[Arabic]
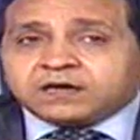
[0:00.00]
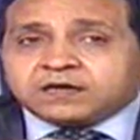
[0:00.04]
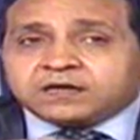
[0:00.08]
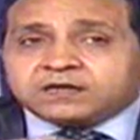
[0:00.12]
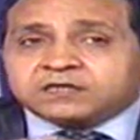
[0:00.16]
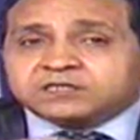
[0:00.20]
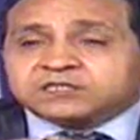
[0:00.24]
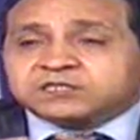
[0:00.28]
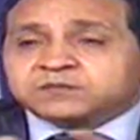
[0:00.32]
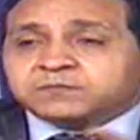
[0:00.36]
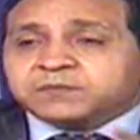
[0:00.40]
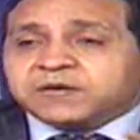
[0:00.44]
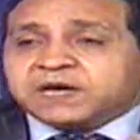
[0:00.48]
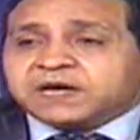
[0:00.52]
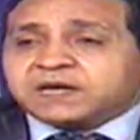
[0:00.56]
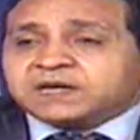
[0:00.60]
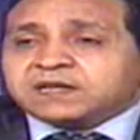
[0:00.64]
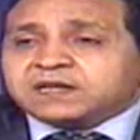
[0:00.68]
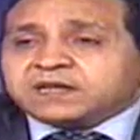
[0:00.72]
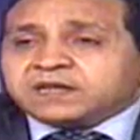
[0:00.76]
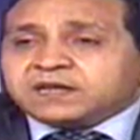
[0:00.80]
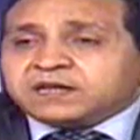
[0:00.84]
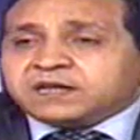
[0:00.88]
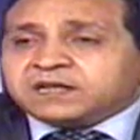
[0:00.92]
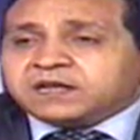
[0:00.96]
آه،
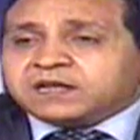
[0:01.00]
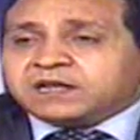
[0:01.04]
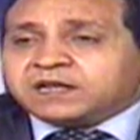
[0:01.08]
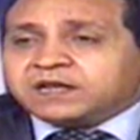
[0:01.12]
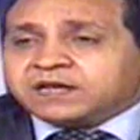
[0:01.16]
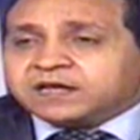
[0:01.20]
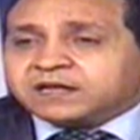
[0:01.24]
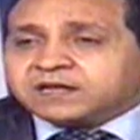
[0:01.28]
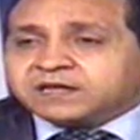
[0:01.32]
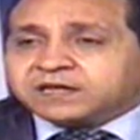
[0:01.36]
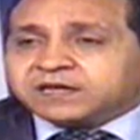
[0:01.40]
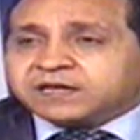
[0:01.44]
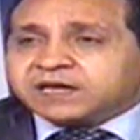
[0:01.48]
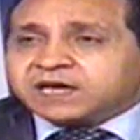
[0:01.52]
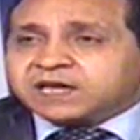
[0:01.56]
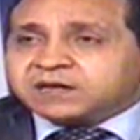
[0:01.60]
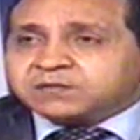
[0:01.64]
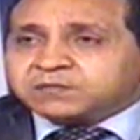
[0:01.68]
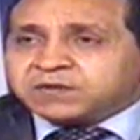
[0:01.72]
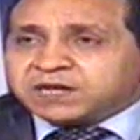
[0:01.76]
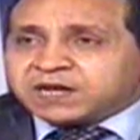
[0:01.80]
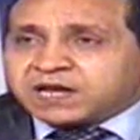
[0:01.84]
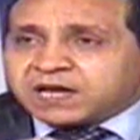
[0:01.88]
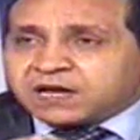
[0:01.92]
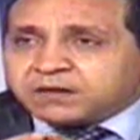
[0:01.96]
ارتباك
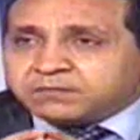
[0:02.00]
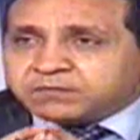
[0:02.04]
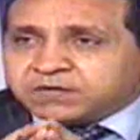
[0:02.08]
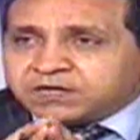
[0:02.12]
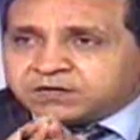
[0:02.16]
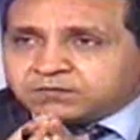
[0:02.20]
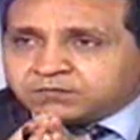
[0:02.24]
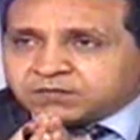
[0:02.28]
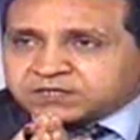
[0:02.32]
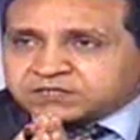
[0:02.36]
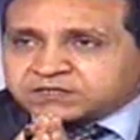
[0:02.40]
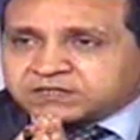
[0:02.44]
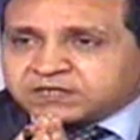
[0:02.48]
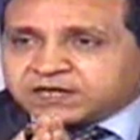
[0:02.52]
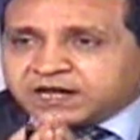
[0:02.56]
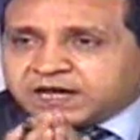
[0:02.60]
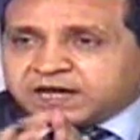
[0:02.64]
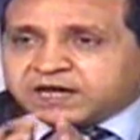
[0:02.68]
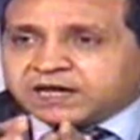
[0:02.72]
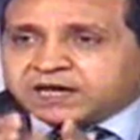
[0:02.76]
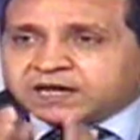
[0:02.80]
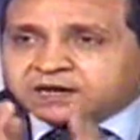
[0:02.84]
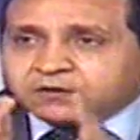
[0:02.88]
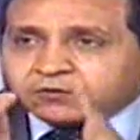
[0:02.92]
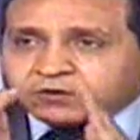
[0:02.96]
للجانب الأمني المصري
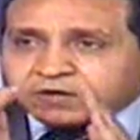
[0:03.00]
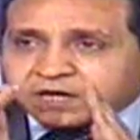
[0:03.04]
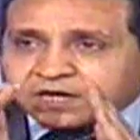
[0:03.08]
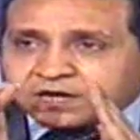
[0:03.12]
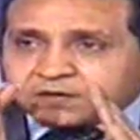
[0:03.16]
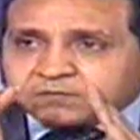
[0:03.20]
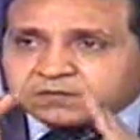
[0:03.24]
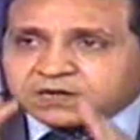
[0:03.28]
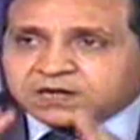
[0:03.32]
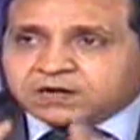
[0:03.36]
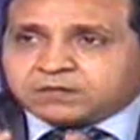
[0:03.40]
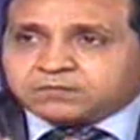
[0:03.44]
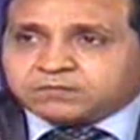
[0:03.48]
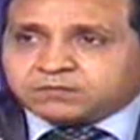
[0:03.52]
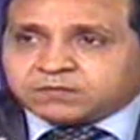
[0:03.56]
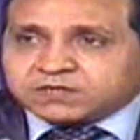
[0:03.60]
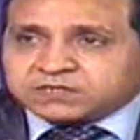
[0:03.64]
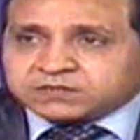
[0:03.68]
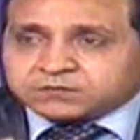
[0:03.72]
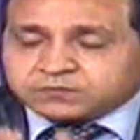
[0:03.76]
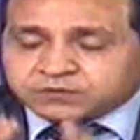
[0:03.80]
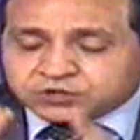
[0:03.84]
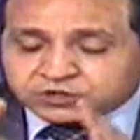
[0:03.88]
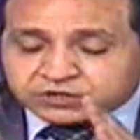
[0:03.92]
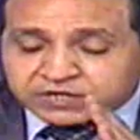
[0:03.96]
الحقيقة لو الجانب الأمني
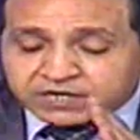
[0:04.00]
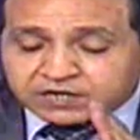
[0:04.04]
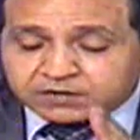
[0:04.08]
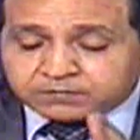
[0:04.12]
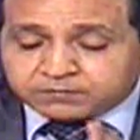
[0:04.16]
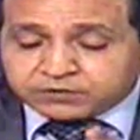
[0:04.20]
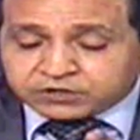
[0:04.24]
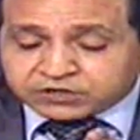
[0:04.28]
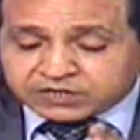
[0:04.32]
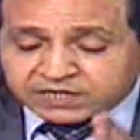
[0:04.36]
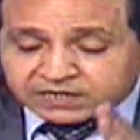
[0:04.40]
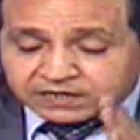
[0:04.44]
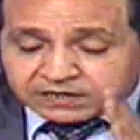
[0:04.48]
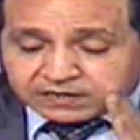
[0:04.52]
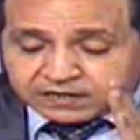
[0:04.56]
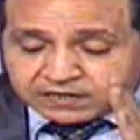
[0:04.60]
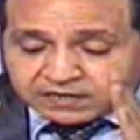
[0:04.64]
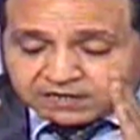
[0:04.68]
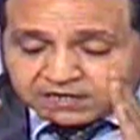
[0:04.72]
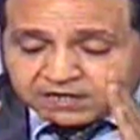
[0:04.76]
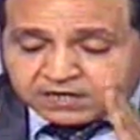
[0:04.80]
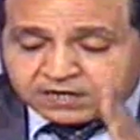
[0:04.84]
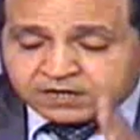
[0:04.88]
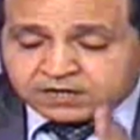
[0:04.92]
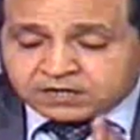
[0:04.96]
المصري بيشتغل
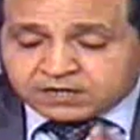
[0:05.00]
بشكل,